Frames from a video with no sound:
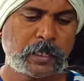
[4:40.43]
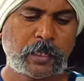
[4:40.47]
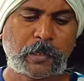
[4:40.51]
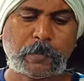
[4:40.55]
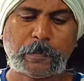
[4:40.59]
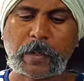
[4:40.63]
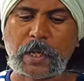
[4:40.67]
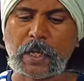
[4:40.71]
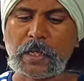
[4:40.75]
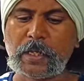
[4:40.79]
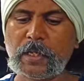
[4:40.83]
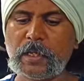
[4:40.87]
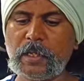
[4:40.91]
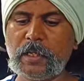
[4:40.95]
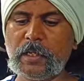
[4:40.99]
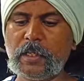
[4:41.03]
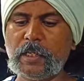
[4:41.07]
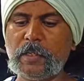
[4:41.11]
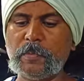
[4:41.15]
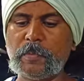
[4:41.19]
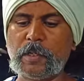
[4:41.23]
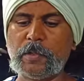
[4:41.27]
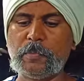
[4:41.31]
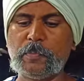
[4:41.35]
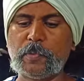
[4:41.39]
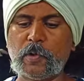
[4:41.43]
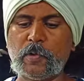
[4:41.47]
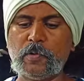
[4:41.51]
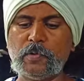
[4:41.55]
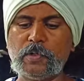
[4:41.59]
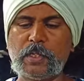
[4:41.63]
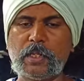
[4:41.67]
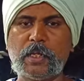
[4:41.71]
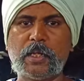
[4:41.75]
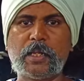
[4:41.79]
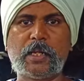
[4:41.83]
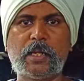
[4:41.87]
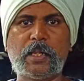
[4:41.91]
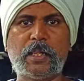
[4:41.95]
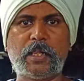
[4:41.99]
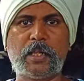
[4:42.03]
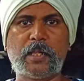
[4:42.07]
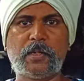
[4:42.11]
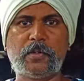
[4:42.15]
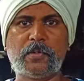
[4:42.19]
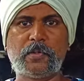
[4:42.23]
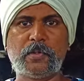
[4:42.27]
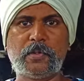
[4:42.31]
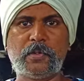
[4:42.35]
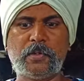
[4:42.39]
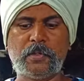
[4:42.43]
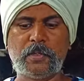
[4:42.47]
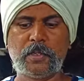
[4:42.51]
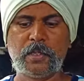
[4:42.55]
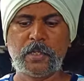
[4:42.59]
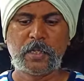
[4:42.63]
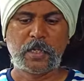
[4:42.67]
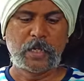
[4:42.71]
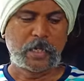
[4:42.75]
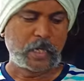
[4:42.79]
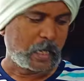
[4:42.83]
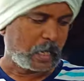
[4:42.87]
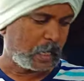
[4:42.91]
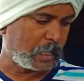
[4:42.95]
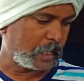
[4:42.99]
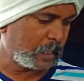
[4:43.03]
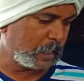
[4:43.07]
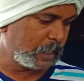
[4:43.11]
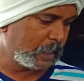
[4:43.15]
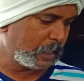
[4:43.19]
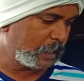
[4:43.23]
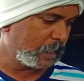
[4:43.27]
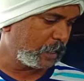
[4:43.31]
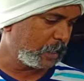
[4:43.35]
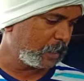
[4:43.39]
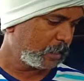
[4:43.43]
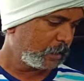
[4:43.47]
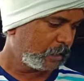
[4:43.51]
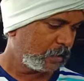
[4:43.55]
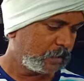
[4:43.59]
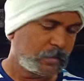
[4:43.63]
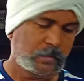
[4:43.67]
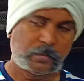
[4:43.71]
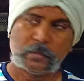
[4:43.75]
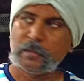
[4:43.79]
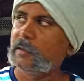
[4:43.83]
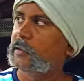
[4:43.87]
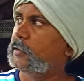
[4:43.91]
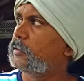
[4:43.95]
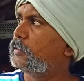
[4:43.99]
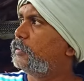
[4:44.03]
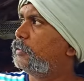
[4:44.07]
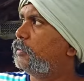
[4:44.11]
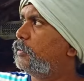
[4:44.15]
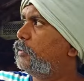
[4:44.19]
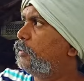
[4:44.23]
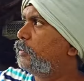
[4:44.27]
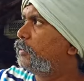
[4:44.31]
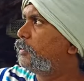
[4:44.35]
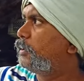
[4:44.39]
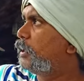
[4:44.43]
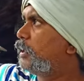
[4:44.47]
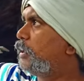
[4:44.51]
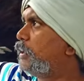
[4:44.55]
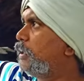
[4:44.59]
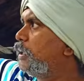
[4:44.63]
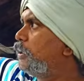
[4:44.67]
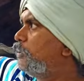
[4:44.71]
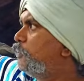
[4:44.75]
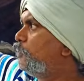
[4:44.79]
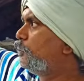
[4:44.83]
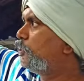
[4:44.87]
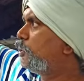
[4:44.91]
இதை பார்க்குறதுக்கு இந்த மாதிரி ப்ரௌன் கலரில் தான் இருக்கும் ஆனால் நீங்கள் தண்ணியில்